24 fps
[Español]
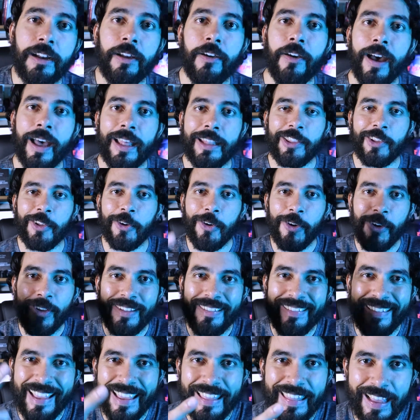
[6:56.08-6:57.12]
trabajando
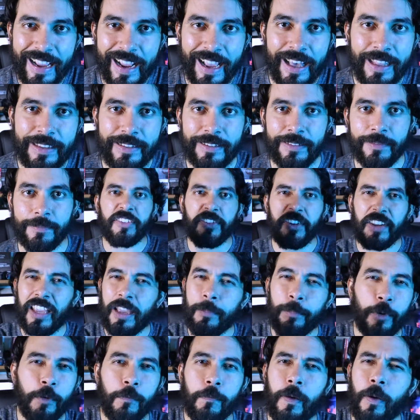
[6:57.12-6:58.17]
desde casa. Así
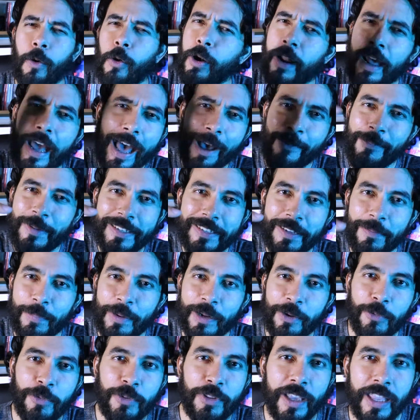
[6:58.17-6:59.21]
que por favor, hazme esa
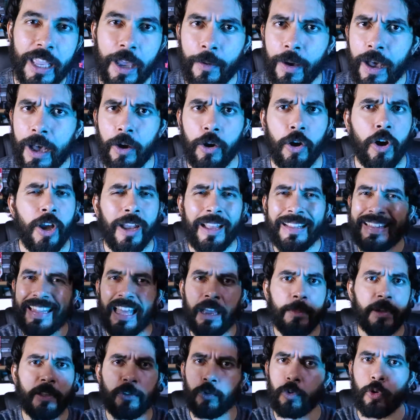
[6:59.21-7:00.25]
pregunta allá abajo.
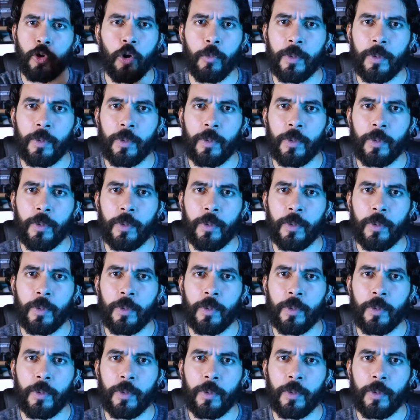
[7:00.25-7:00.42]
Déjame tus